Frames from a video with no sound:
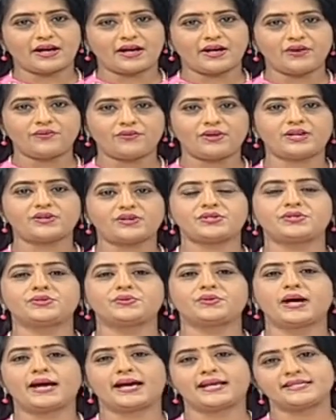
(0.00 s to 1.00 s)
అయి ఉండవచ్చు
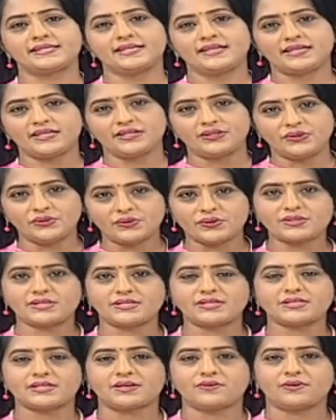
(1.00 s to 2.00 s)
యాంగ్జైటీ
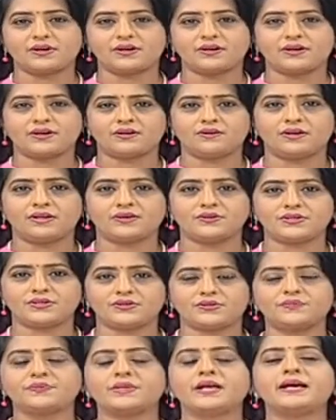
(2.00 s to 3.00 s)
న్యూరోసిస్
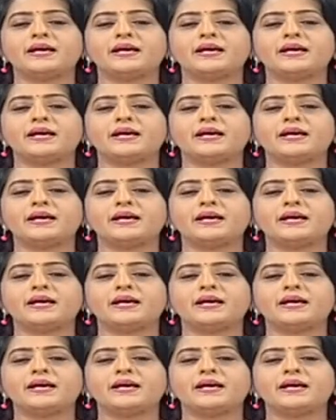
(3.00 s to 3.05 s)
ఉండవచ్చు